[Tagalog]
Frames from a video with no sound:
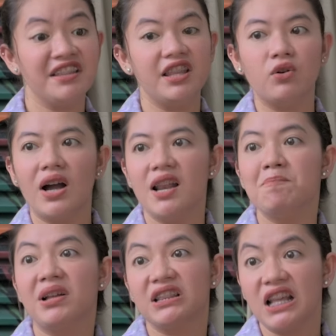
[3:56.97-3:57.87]
hindi ko alam
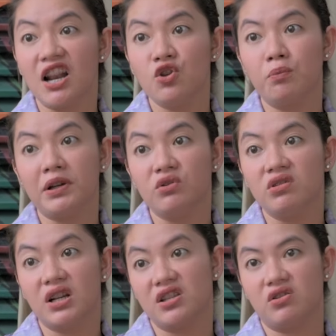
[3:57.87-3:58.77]
ba't tinayo pa
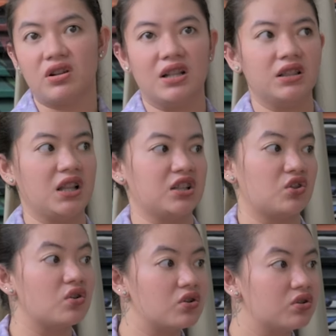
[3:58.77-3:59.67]
tong restaurant na to.